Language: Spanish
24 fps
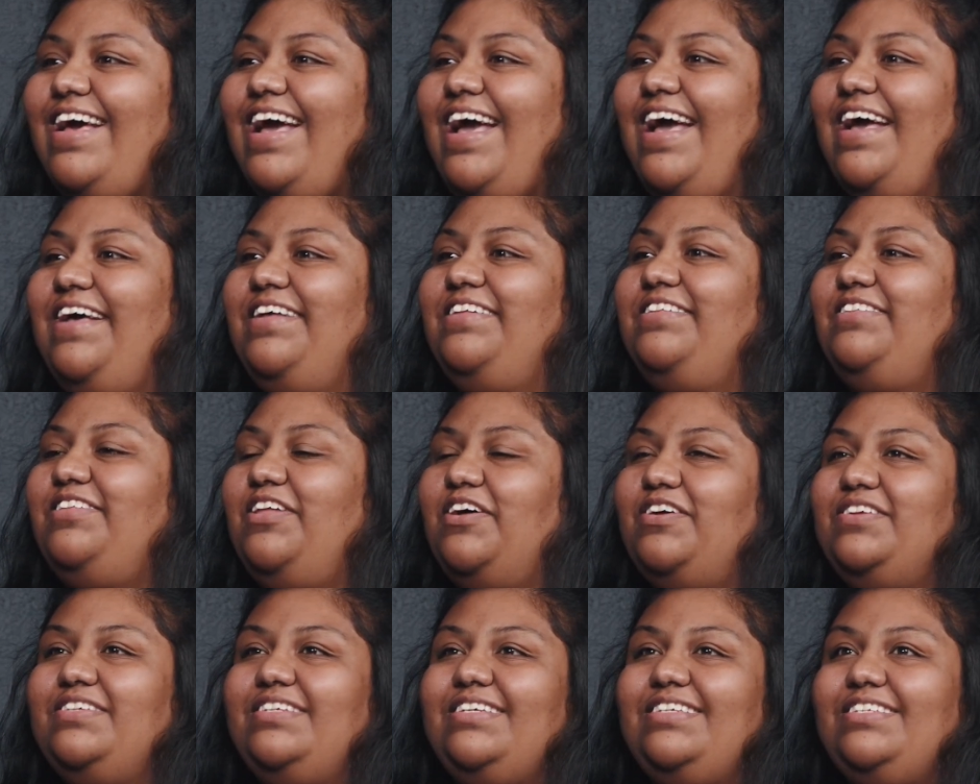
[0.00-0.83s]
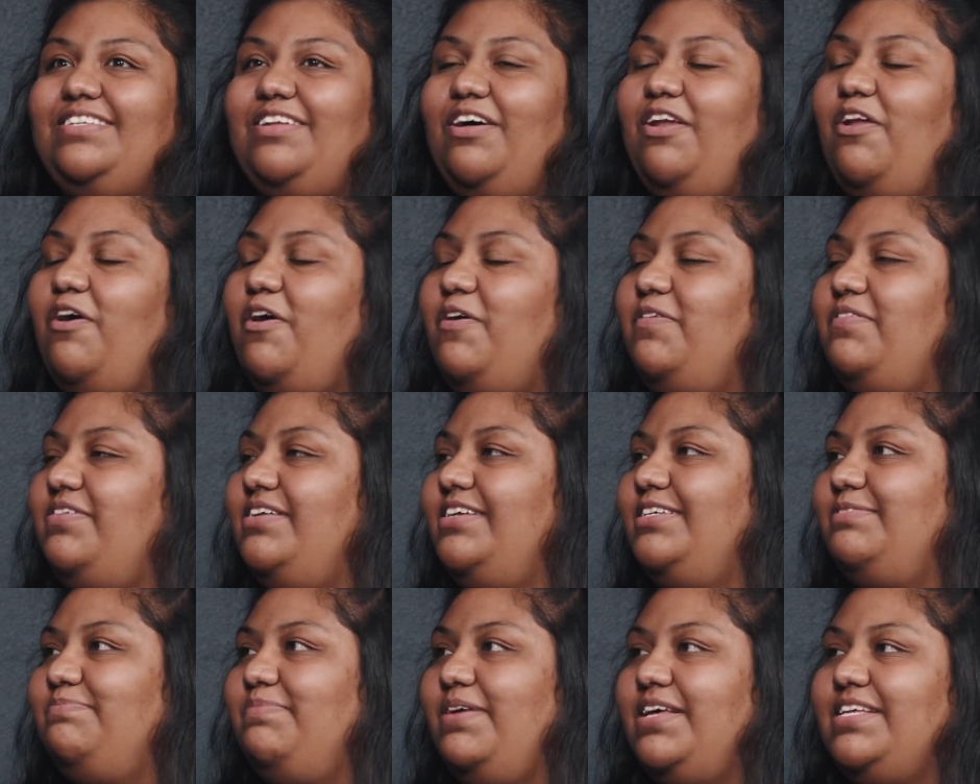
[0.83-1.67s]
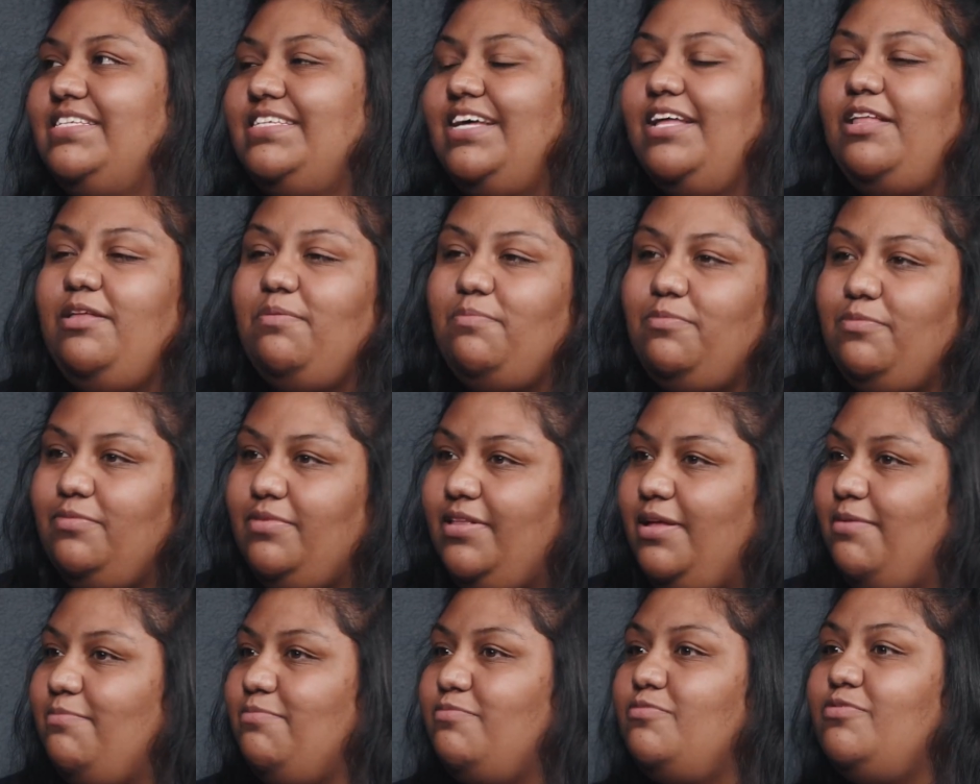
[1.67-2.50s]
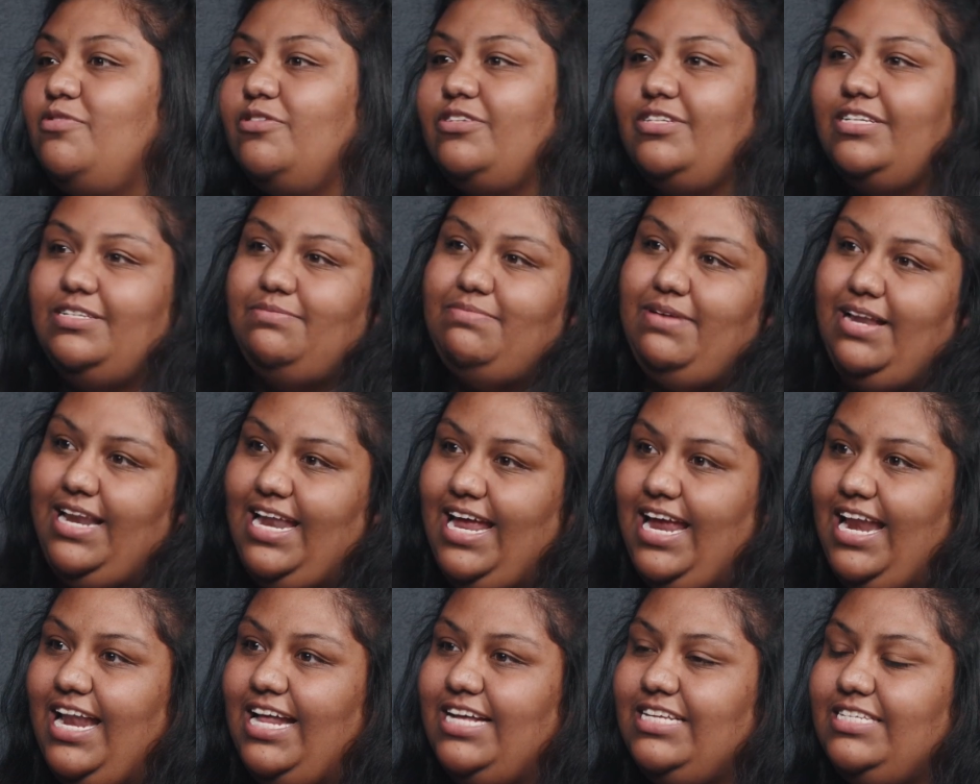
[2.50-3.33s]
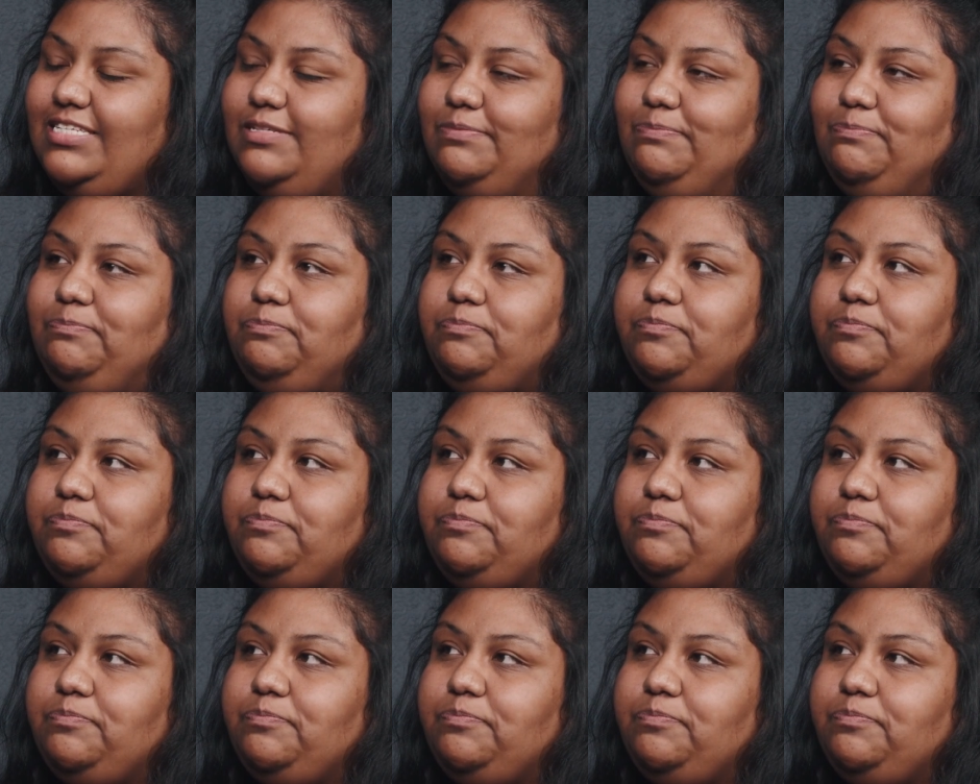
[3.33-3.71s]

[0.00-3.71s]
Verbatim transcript: Entonces, todos los jóvenes piensan de, muchas maneras